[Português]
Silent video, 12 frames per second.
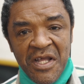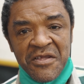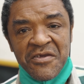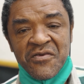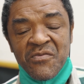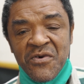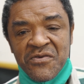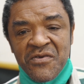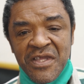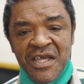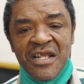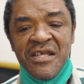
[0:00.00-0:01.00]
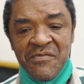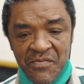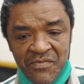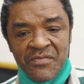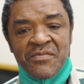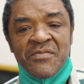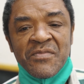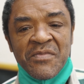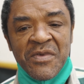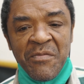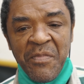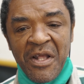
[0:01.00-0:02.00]
acredito muito nele,
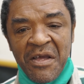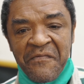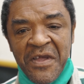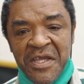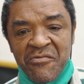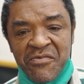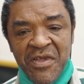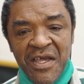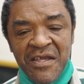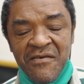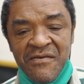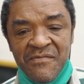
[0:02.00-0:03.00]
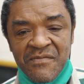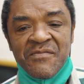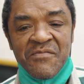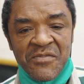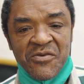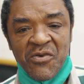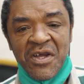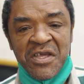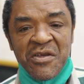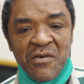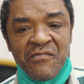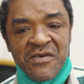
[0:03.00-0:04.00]
pela fé que eu tenho. Estou
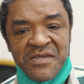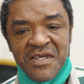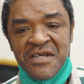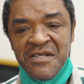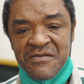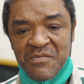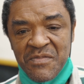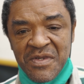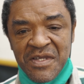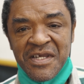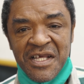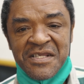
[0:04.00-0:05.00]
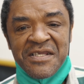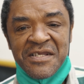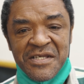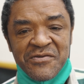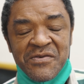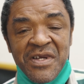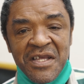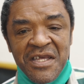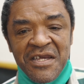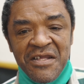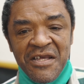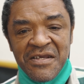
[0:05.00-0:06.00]
aqui com vocês graças a Deus eu
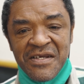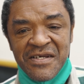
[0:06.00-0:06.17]
ganhei, né?